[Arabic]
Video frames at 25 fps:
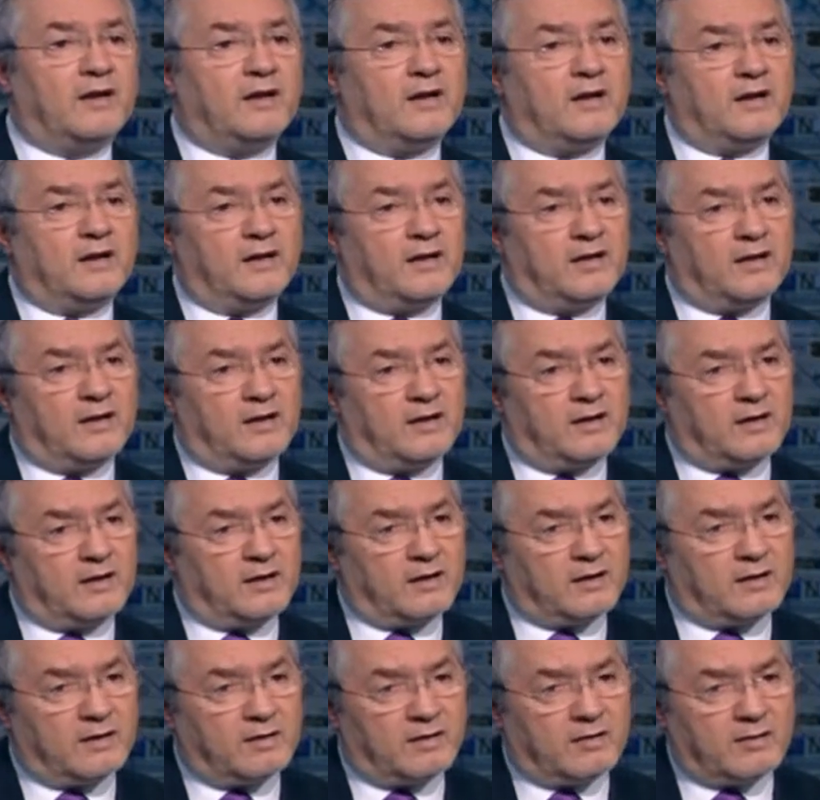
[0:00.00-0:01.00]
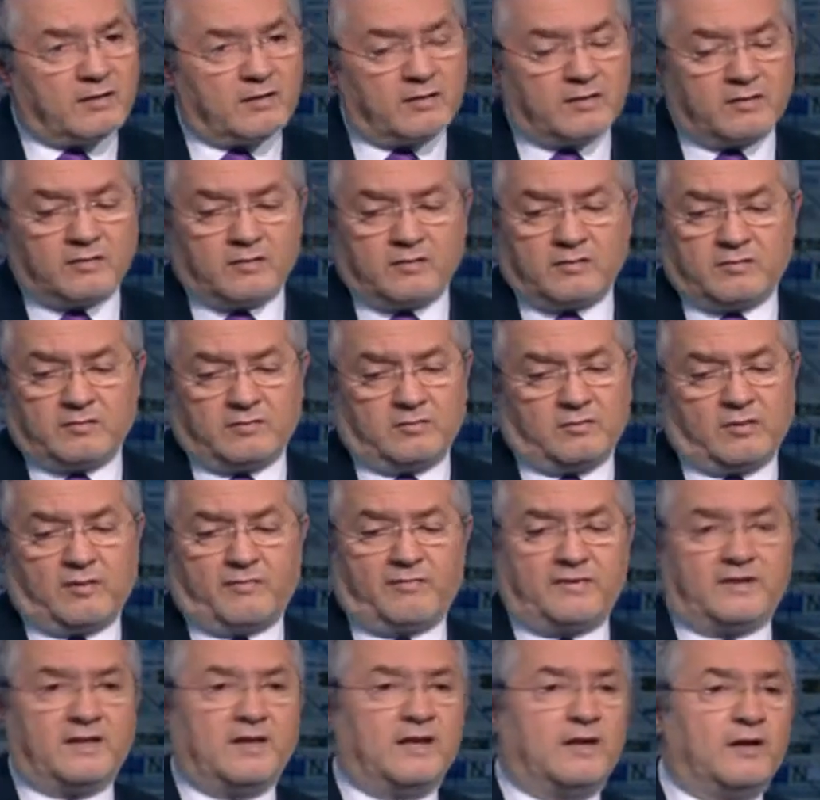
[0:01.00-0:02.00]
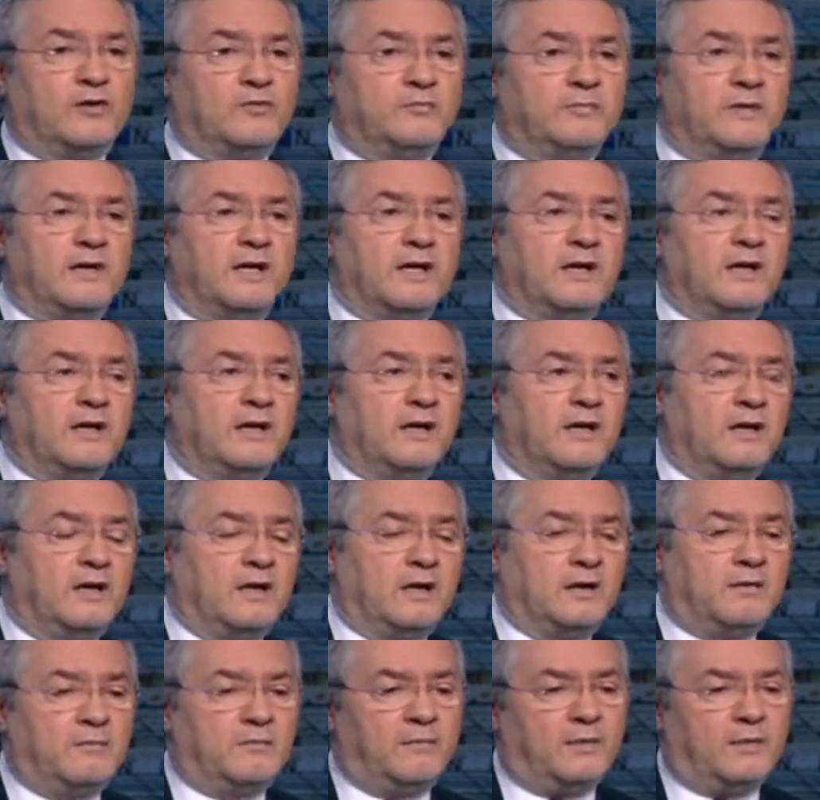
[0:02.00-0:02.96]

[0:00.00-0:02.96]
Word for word: آه، وافد الى لبنان مم.